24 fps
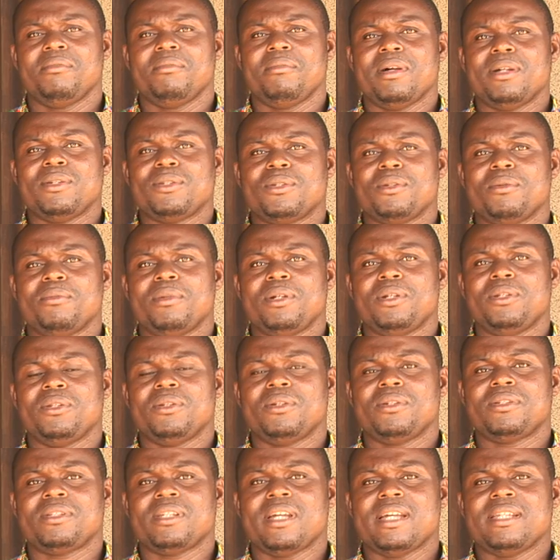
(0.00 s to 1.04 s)
más o
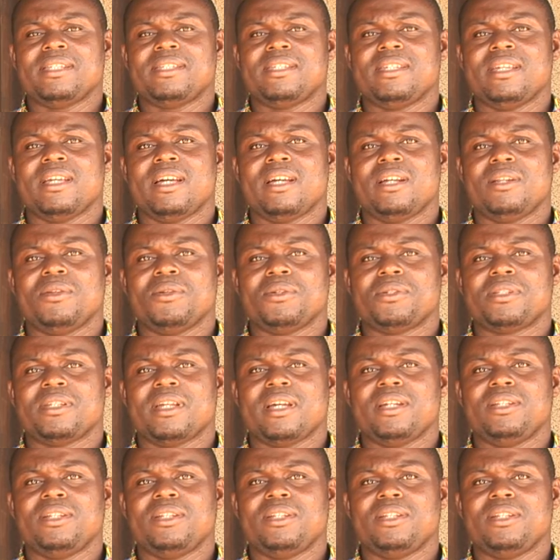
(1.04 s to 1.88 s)
menos hacia los